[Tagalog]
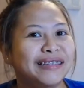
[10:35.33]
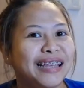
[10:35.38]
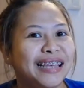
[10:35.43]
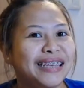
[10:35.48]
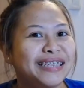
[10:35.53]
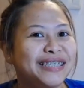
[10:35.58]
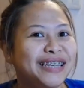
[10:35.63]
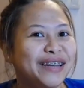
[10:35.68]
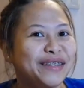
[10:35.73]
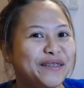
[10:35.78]
Na,
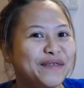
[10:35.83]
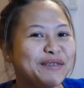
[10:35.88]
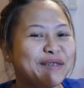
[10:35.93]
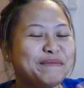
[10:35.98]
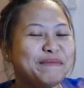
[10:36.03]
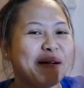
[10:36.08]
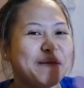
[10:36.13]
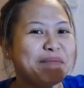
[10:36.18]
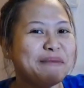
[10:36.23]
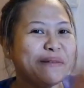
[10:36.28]
ah, shoutout
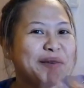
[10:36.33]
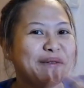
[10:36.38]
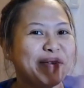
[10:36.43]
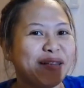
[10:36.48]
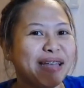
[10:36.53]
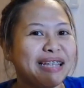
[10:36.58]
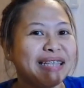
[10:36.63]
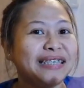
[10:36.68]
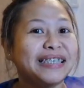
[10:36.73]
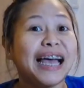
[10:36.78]
sa mama okay. ko.
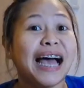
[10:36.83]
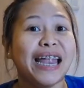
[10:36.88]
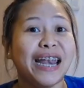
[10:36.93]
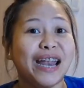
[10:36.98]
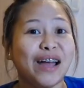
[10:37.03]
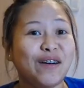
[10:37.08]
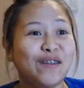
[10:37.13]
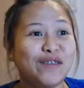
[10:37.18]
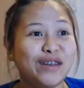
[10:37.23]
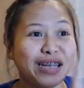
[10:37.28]
Yan. Sa
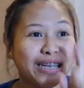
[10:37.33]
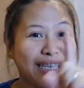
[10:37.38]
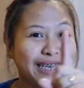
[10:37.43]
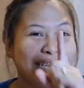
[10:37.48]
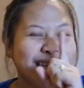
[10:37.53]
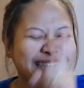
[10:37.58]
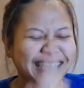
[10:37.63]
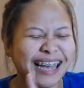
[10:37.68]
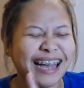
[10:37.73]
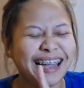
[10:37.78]
anak ko,
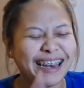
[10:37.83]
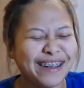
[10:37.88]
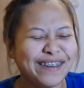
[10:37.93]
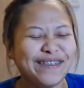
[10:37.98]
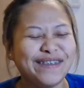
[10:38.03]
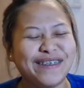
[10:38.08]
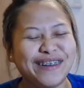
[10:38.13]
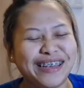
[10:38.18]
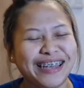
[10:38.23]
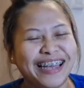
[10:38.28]
nag-iisang
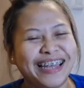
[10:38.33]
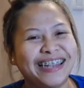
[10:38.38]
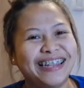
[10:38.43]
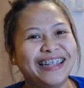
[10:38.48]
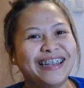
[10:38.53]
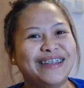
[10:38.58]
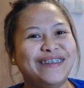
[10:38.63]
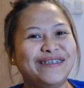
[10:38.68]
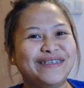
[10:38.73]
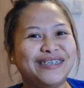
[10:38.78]
anak ko. Ayan.
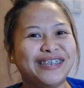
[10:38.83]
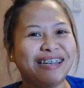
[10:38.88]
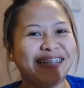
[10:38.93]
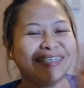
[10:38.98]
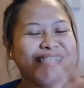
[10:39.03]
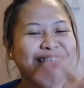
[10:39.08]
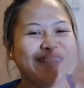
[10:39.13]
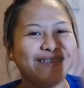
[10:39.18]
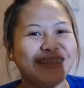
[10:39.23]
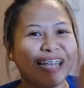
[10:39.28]
Wow. Hello,
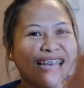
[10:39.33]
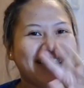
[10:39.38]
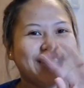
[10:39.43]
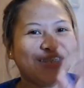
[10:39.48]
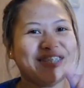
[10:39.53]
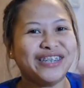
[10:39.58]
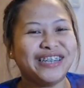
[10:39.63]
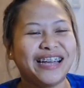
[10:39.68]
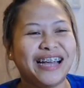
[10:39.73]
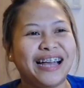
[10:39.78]
shoutout
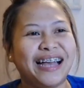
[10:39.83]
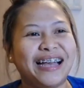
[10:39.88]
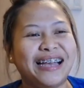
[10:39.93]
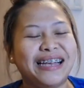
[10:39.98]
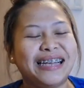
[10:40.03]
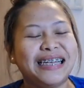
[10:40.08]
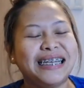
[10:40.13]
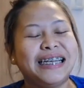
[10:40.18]
Ashika.